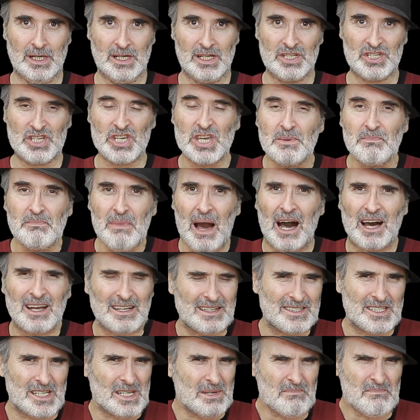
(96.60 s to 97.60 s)
Kim
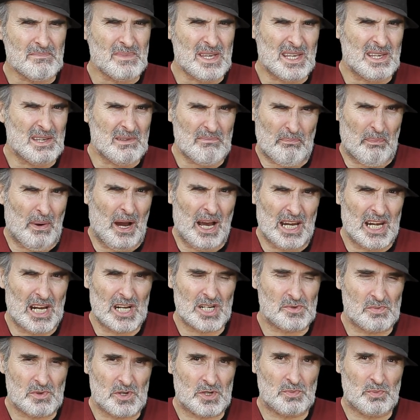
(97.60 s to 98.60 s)
kim
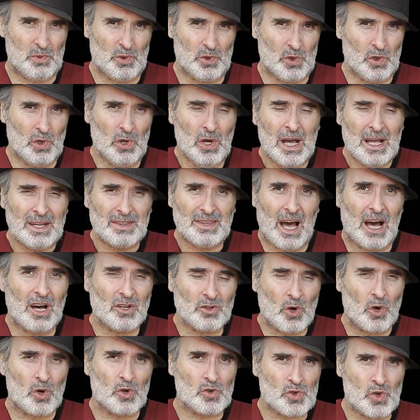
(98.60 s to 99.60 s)
paylaşmış bunu? Daha
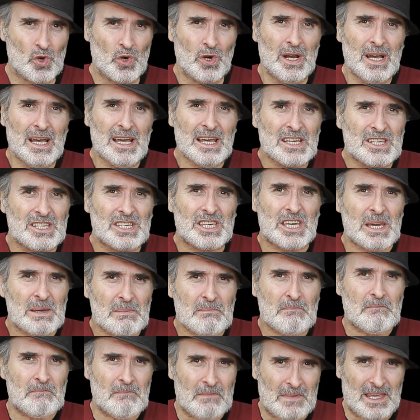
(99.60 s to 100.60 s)
doğrusu
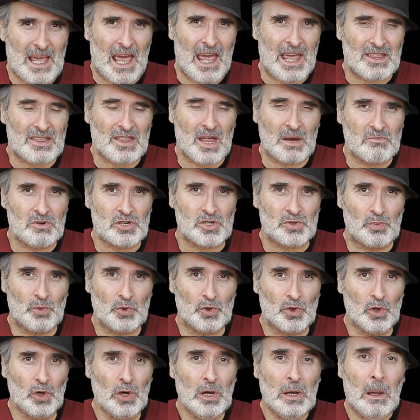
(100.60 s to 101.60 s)
kim yayınlamış
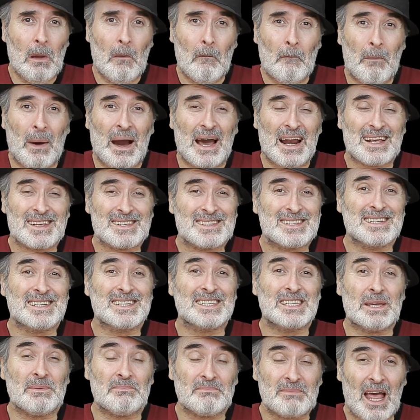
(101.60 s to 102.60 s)
bunu? Parası
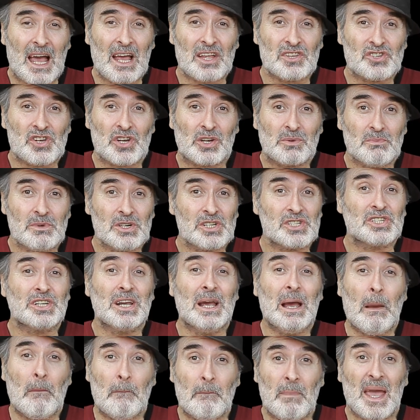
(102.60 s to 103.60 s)
kimden çıkmış
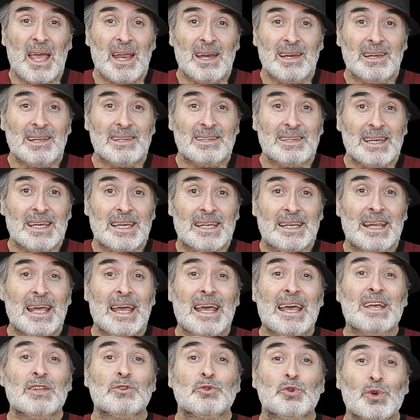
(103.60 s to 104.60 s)
belli değil.
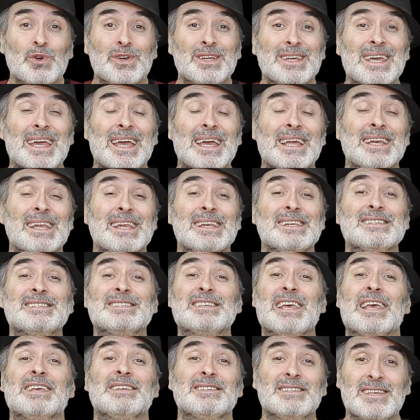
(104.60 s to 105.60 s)
Türkiye'nin
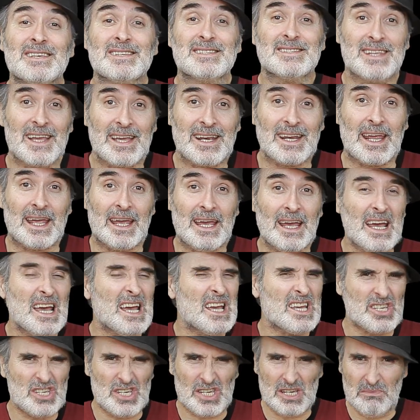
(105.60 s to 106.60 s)
sessizleri.
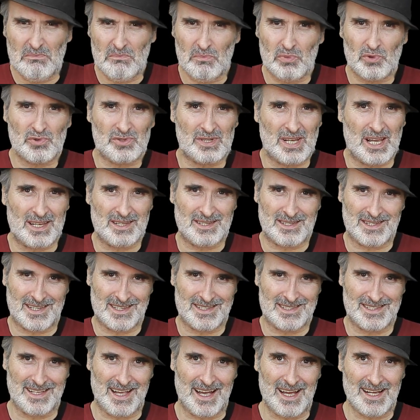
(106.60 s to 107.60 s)
Kim bu
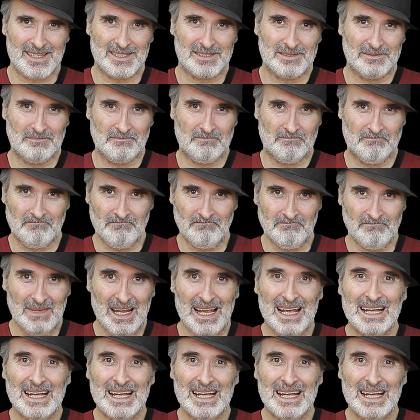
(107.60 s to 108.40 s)
sessizler? Hı?